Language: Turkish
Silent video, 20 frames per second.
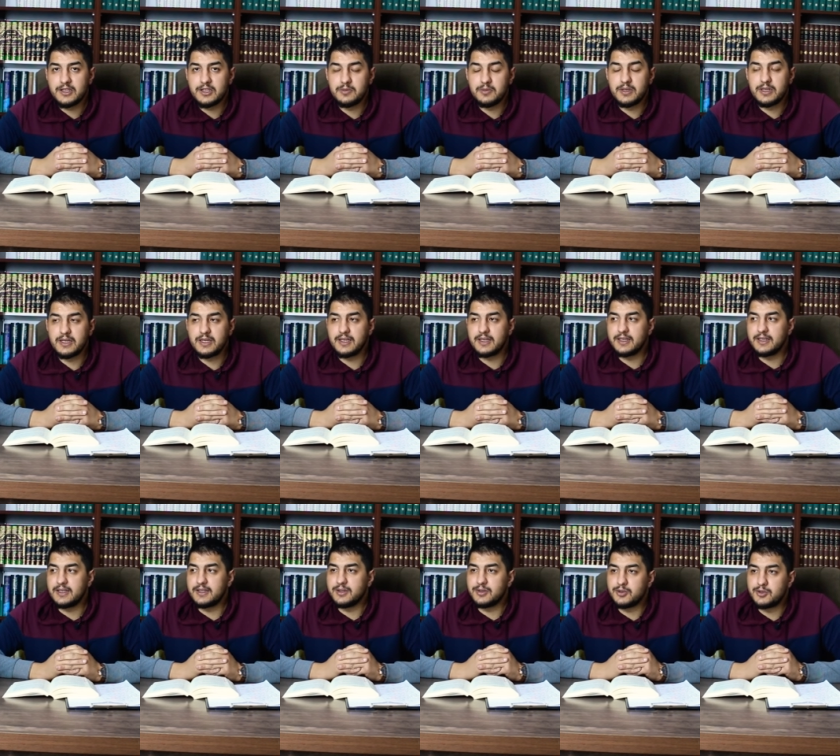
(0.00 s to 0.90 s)
Şimdi
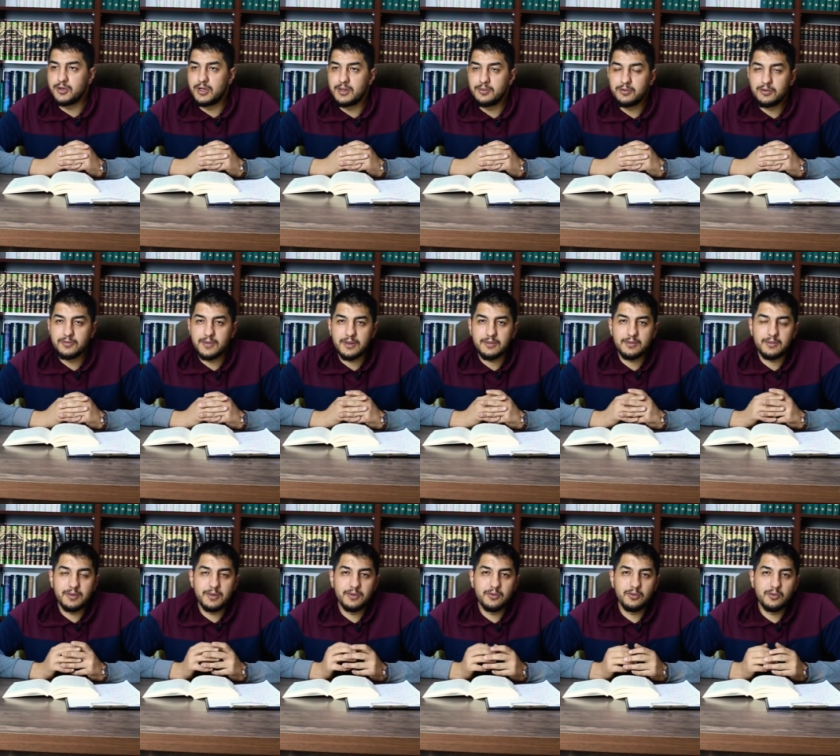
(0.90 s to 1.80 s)
e, şöyle bir durum var.
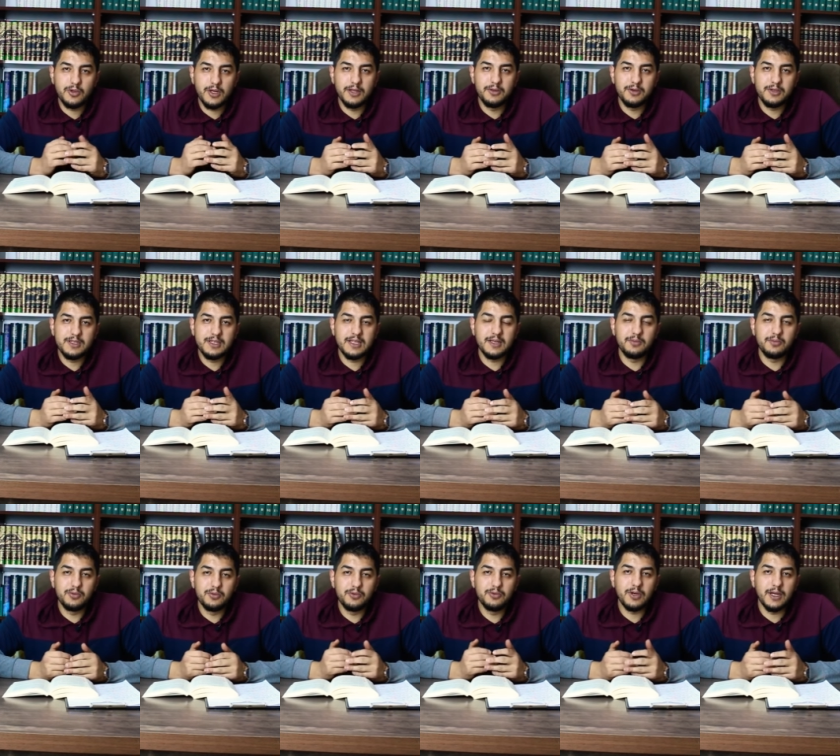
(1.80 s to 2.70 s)
Kur'an diyor ki
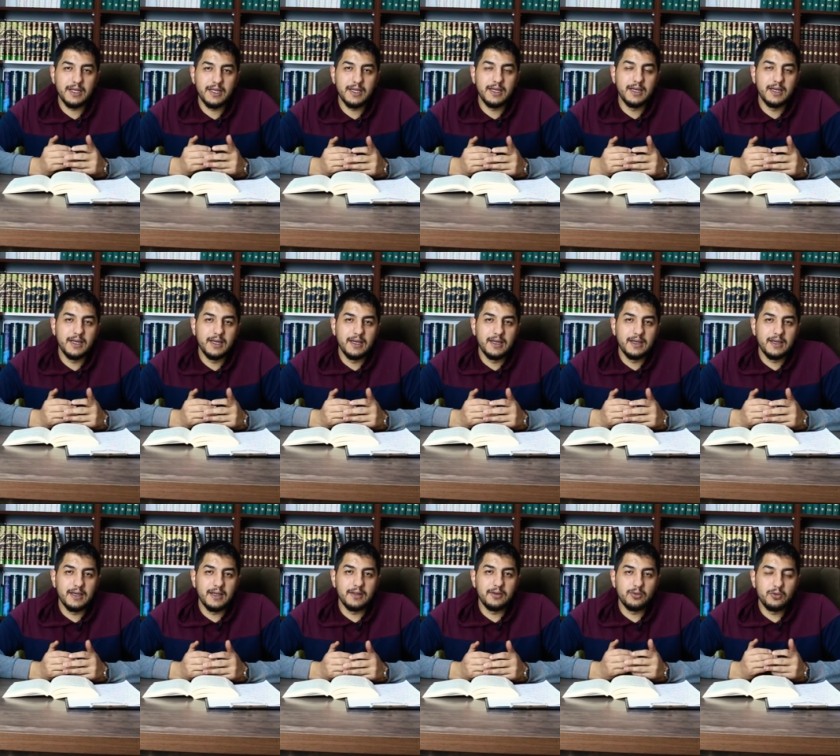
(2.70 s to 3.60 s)
zaten bunu hani
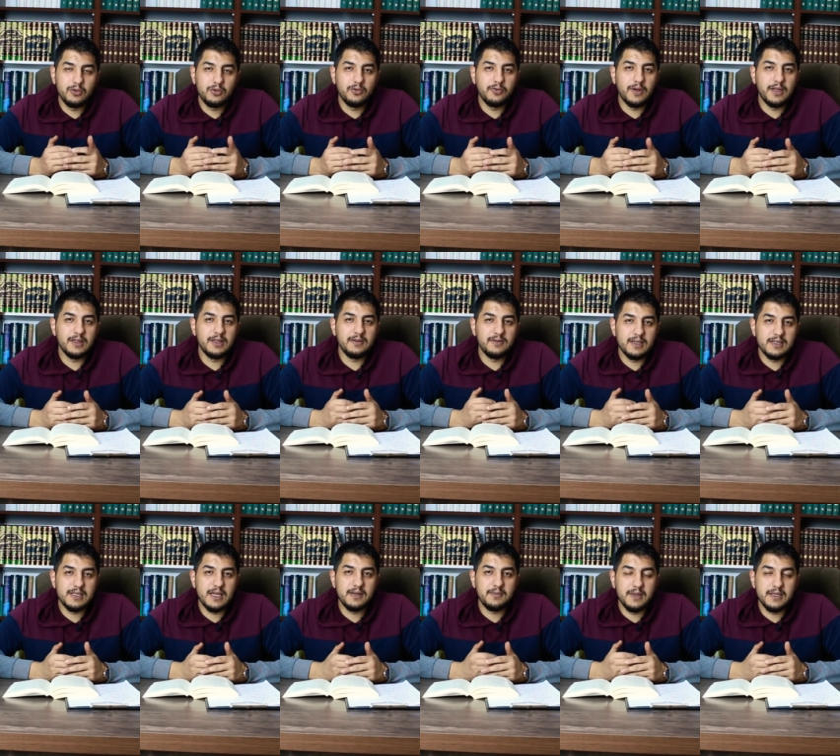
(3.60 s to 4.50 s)
e, Nuh tufanıdır
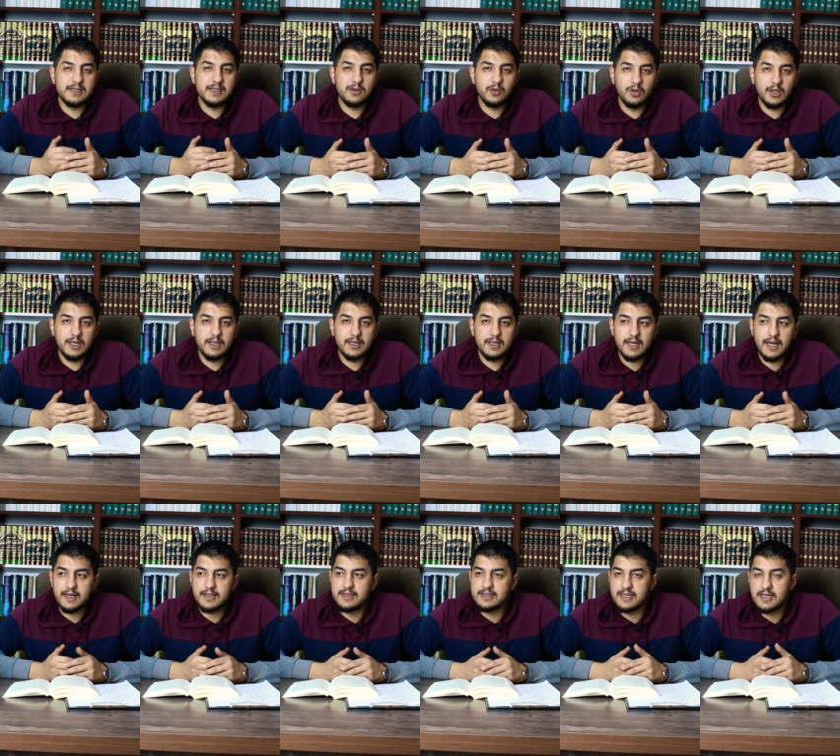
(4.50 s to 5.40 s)
vesaire benzeri
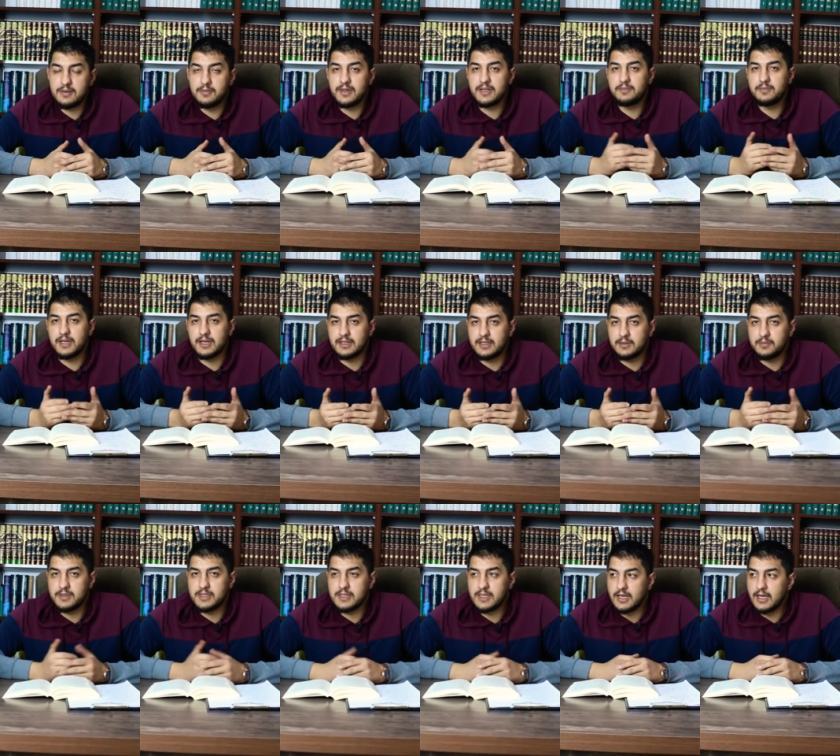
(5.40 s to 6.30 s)
olayları herkese ibret
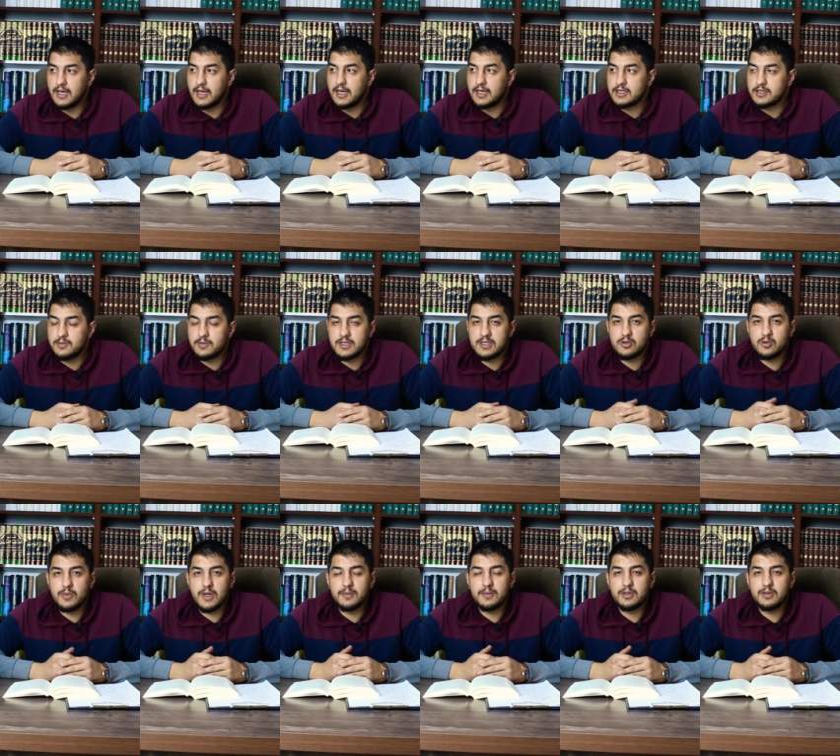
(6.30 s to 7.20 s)
bıraktık biz. Şimdi
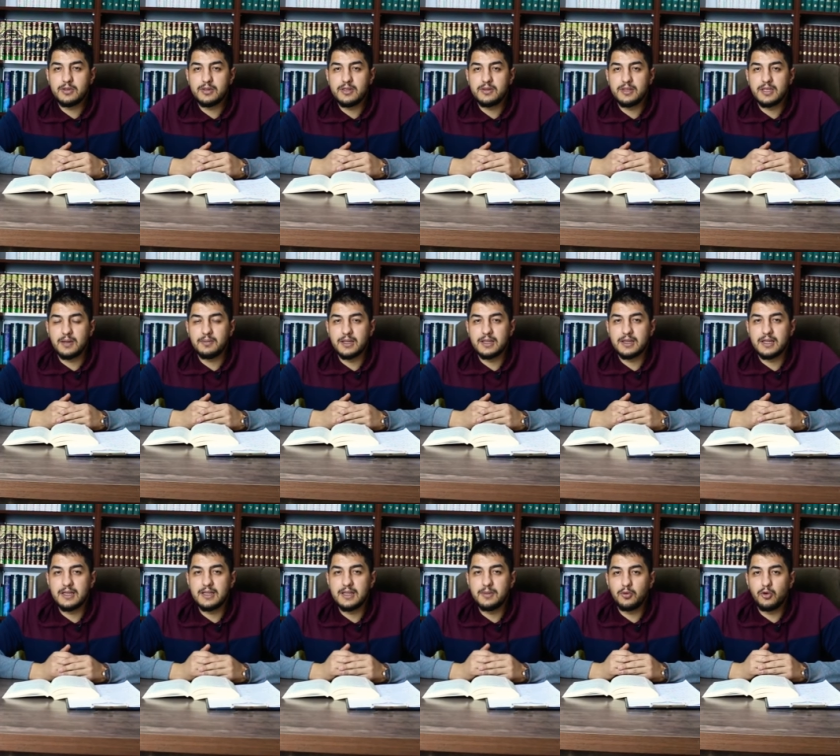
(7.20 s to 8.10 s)
Sümer
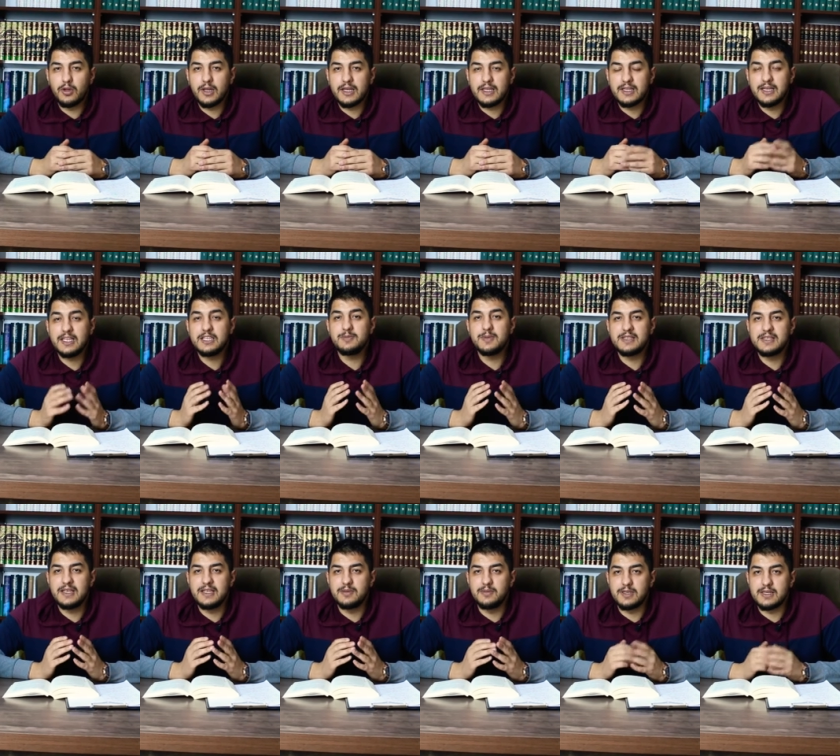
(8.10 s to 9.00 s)
tabletlerinde bu olay
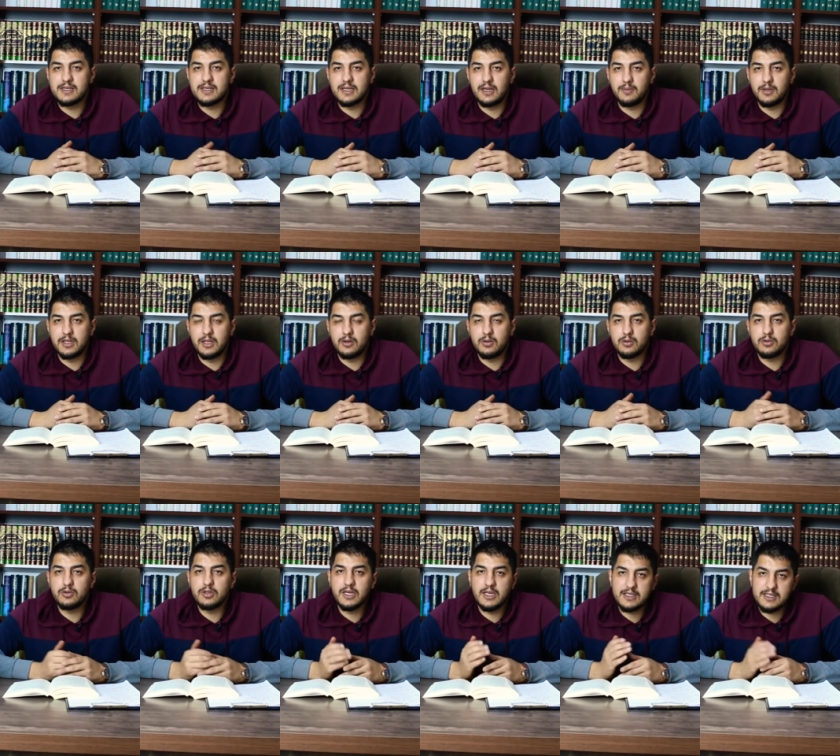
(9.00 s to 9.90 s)
geçmeseydi mi İslam'a delil
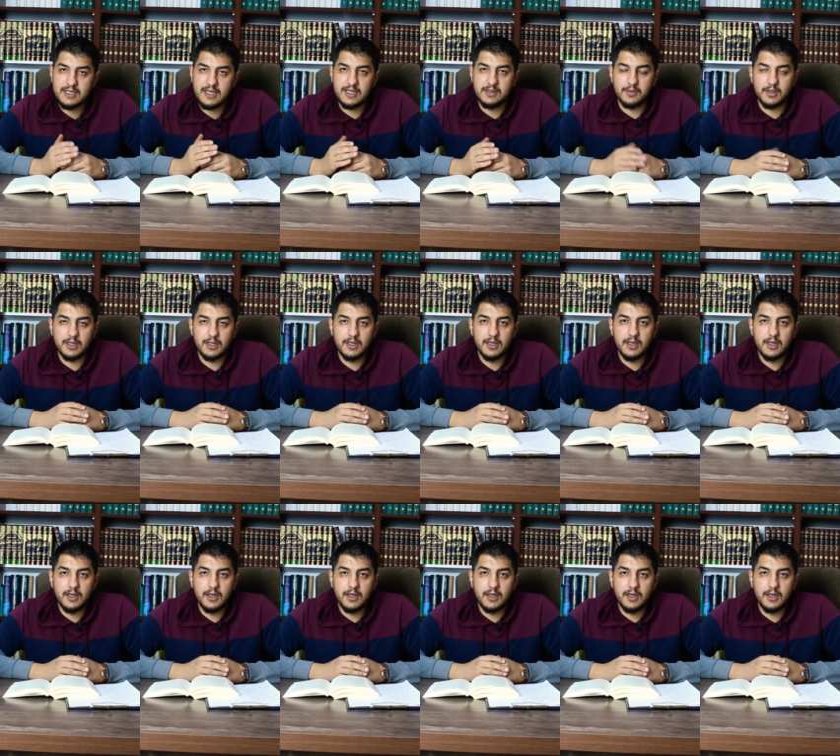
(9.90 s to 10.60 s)
olurdu, geçseydi mi?